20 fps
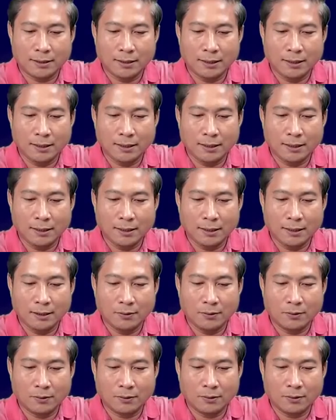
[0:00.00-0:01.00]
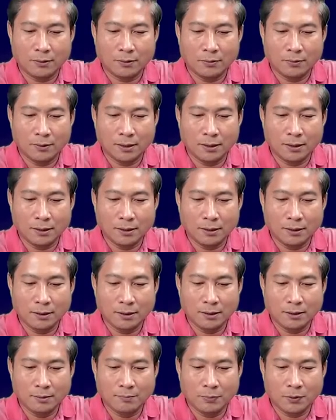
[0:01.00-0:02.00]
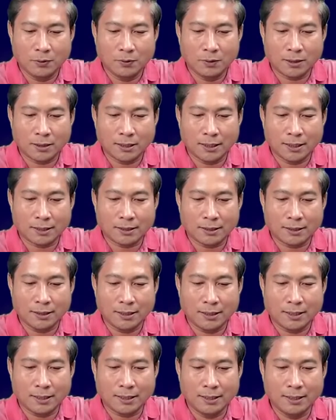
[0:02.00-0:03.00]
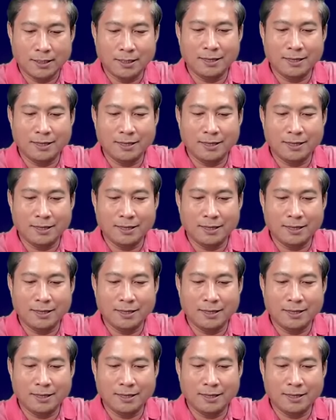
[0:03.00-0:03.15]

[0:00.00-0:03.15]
tê lục kru ơi pru tẹt tẹt